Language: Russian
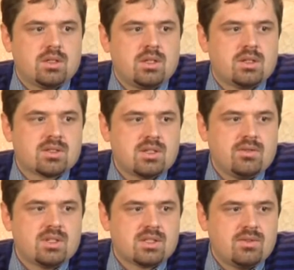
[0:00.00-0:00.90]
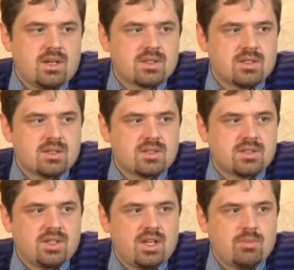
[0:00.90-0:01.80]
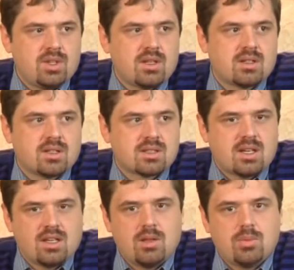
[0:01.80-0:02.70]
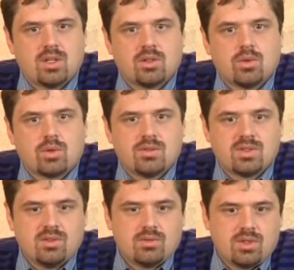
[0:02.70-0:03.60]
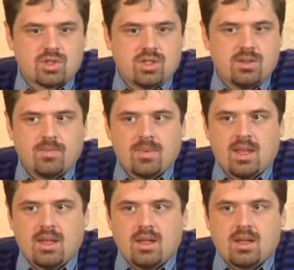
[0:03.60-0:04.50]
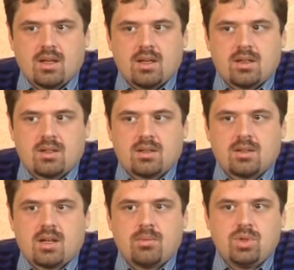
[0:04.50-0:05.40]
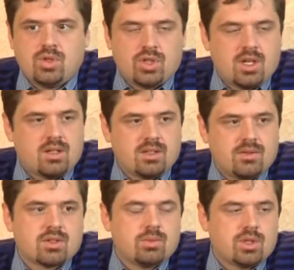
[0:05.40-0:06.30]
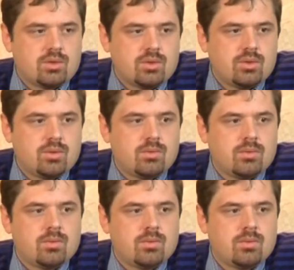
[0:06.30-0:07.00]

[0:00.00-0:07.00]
неразрывно связано с теми наказаниями, которые Всевышний а, обещал еврейскому народу,